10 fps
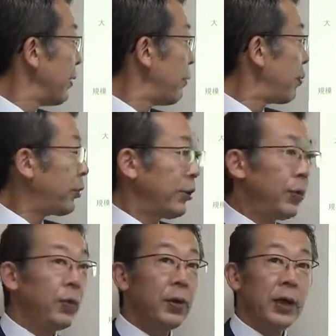まあ、ここで
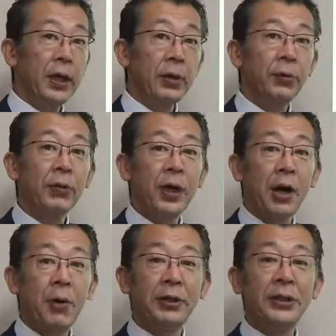も、えー、世の中
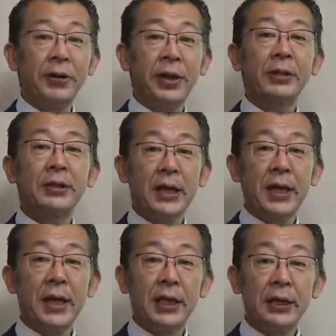が悪いではなく
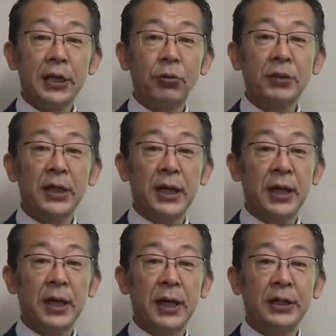てじゃあどうした
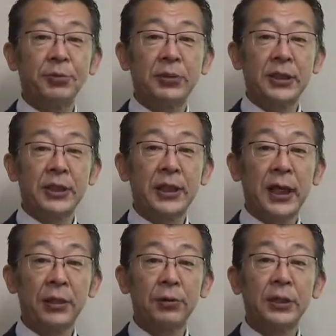ら自分たちが
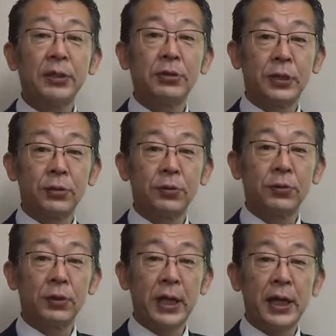対応できるかという
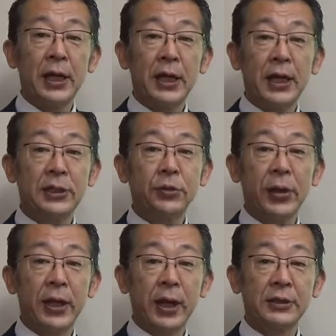ことで自己
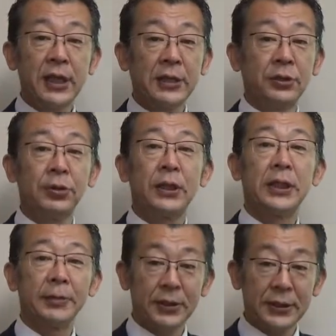変革が必要になっ
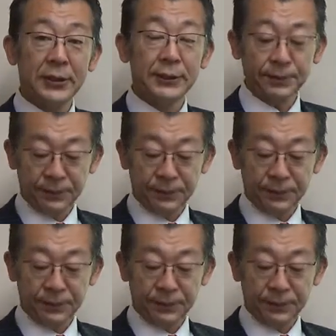てきます